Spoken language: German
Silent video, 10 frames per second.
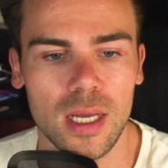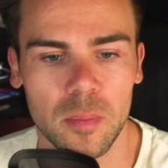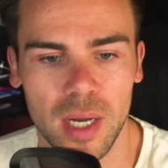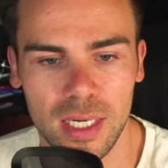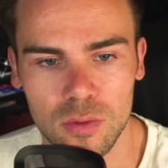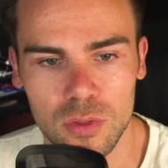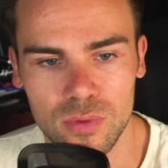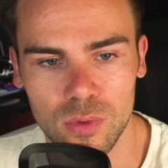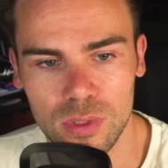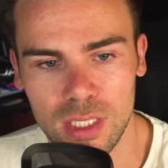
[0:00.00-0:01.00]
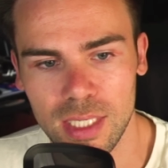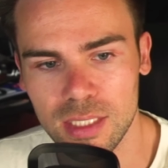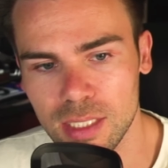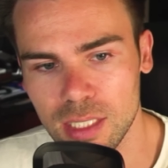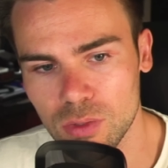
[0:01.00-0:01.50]
Marktausführung. Dann kann
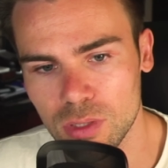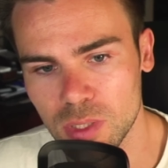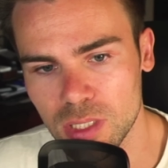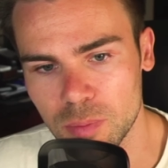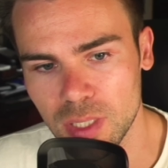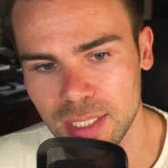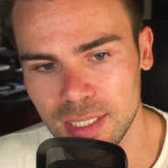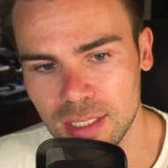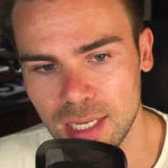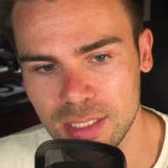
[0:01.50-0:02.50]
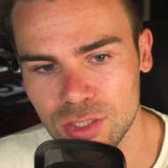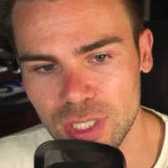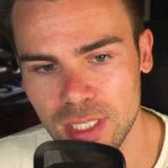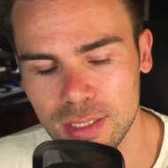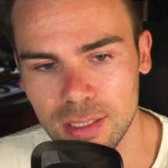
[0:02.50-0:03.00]
ich hier natürlich mit dem Regler
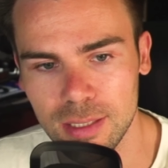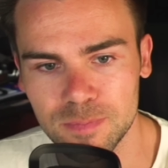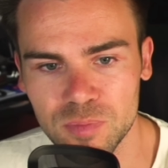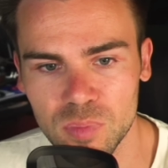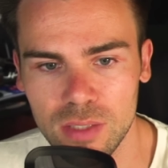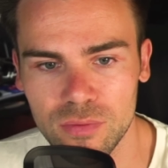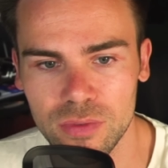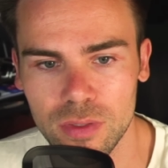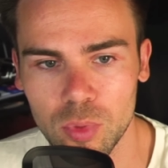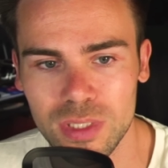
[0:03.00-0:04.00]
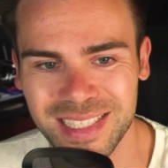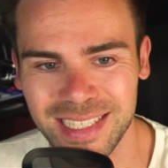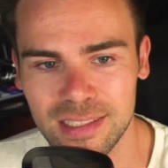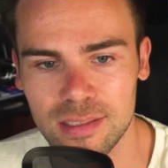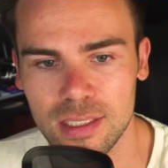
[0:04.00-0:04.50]
einstellen, ähm, in wie viel
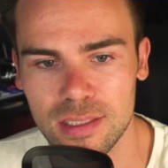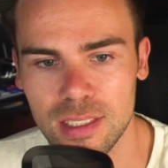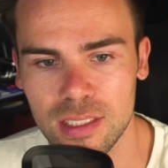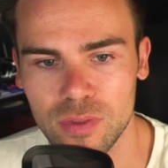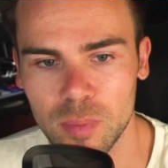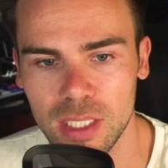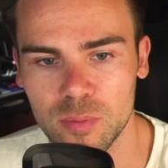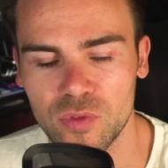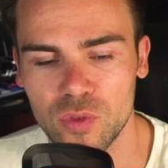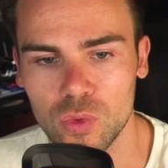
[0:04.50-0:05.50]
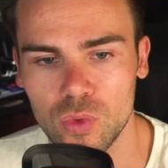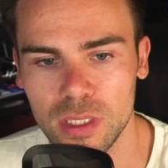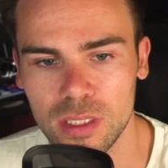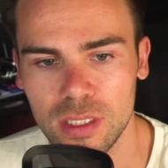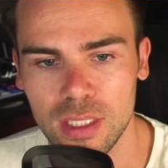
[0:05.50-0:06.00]
Prozent tatsächlich von meinem
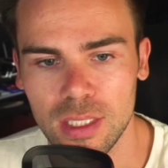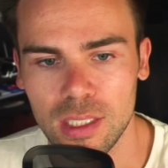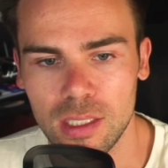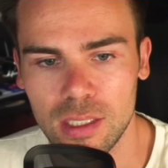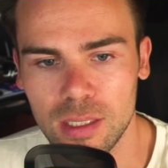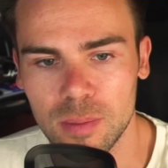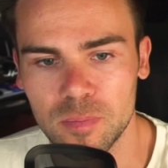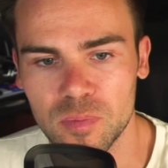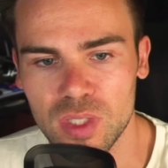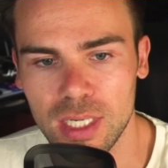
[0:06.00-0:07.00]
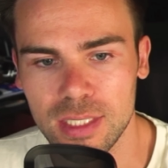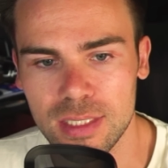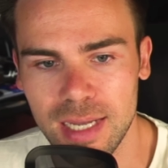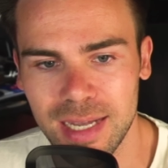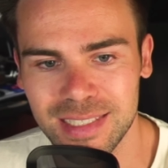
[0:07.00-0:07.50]
Volumen ähm, da
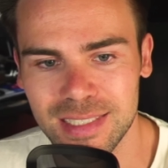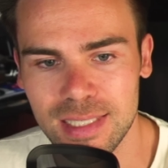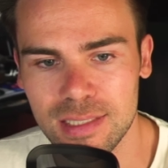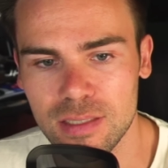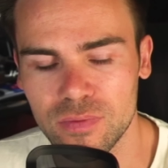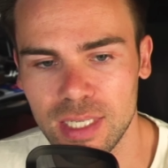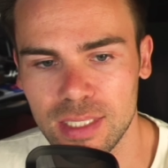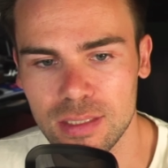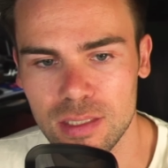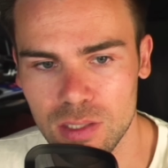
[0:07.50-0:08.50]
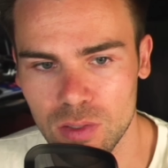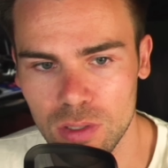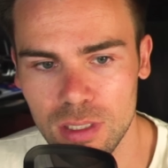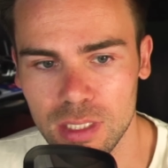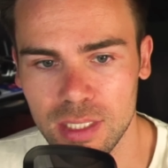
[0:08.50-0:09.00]
jetzt eingesetzt werden
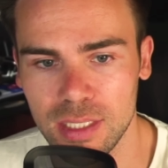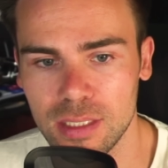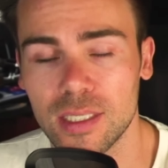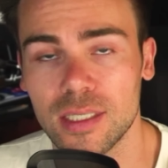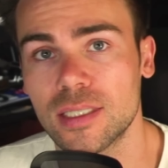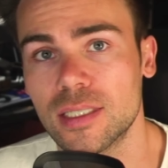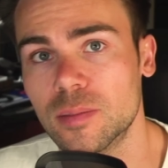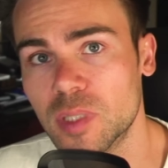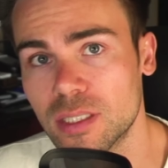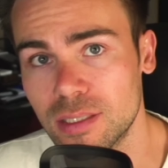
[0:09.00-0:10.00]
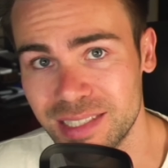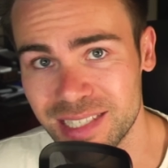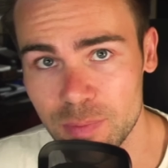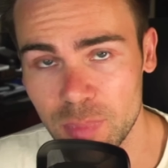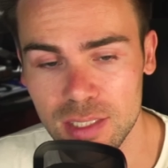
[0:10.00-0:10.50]
soll. Ich gehe in der Regel mit
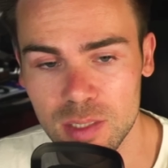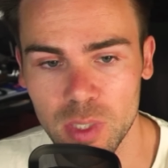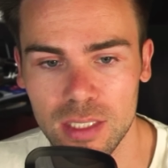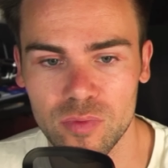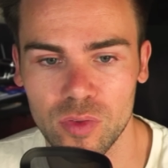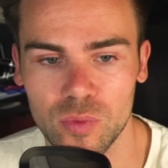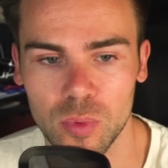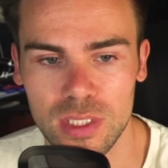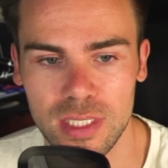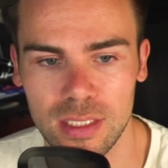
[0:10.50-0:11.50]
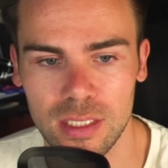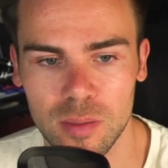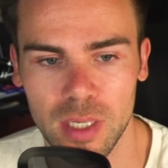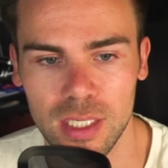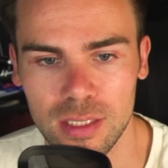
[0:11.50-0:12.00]
niemals mehr als 5 5% in
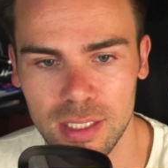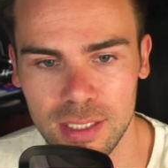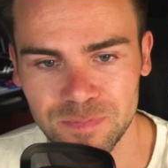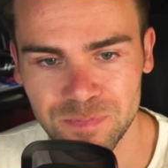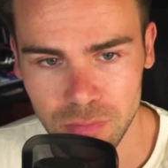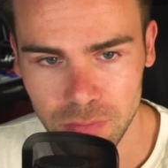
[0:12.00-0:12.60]
den Markt rein.